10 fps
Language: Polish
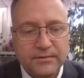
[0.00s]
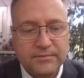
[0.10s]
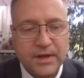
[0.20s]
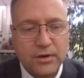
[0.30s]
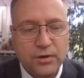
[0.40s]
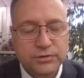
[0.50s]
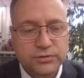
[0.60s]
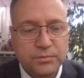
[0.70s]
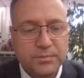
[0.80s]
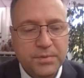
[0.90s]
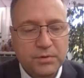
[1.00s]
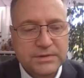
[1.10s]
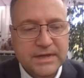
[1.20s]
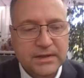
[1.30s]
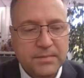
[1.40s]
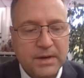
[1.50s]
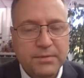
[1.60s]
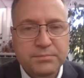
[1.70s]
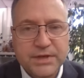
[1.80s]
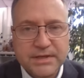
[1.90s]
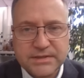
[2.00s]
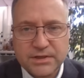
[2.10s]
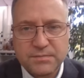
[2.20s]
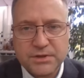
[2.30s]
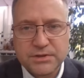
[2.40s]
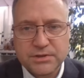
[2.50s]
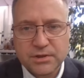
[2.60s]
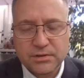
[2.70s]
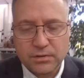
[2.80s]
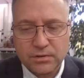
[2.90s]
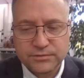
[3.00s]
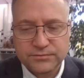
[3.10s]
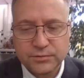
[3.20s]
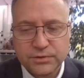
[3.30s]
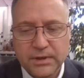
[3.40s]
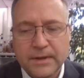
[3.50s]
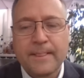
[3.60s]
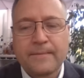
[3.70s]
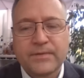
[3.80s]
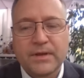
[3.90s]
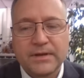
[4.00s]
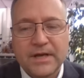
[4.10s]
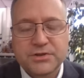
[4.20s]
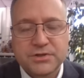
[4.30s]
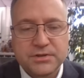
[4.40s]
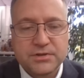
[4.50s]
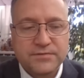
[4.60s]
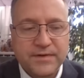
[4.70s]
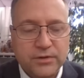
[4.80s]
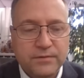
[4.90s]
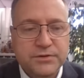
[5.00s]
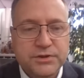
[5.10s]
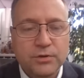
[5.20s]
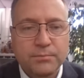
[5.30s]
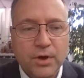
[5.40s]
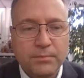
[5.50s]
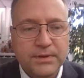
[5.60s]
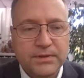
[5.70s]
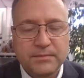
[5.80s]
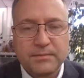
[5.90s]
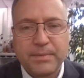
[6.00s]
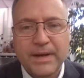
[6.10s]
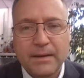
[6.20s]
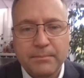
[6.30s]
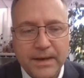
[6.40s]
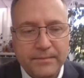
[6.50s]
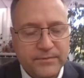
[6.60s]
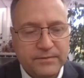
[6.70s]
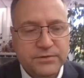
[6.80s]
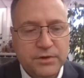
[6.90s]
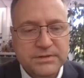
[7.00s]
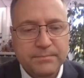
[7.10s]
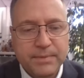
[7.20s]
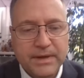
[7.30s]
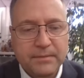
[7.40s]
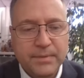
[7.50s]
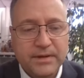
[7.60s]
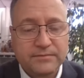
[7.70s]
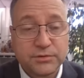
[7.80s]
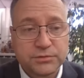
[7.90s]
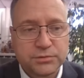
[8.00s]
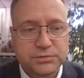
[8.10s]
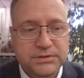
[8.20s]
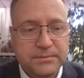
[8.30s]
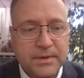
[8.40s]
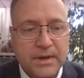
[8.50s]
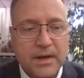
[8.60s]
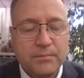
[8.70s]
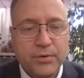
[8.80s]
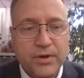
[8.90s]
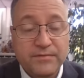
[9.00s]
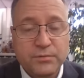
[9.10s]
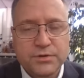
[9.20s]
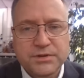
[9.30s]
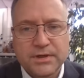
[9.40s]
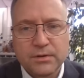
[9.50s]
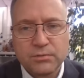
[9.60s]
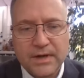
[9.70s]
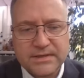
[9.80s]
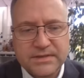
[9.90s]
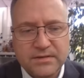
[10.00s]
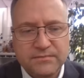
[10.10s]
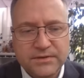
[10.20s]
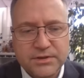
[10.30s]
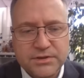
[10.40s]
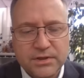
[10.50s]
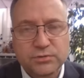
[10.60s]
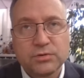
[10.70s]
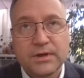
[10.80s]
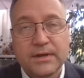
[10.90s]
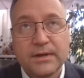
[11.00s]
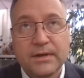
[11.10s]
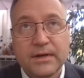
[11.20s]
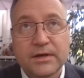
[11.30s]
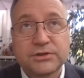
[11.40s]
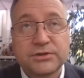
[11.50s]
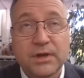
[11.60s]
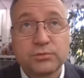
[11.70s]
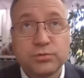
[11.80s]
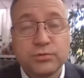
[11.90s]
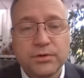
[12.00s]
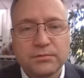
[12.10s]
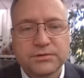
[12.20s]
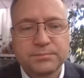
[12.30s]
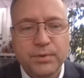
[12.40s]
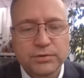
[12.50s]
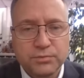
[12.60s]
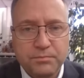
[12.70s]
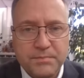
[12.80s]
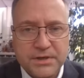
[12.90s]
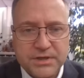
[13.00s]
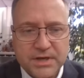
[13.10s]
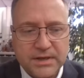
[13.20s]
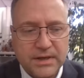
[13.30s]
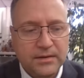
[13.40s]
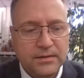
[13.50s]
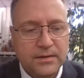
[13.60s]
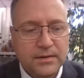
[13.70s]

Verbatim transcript: wiele osób było za tym, aby przestać mierzyć tylko rozwój nasz światowy czy dobrobyt PKB, wzrostem PKB. W związku z tym pojawiły się regulacje i wytyczne, które kształtują sposób mierzenia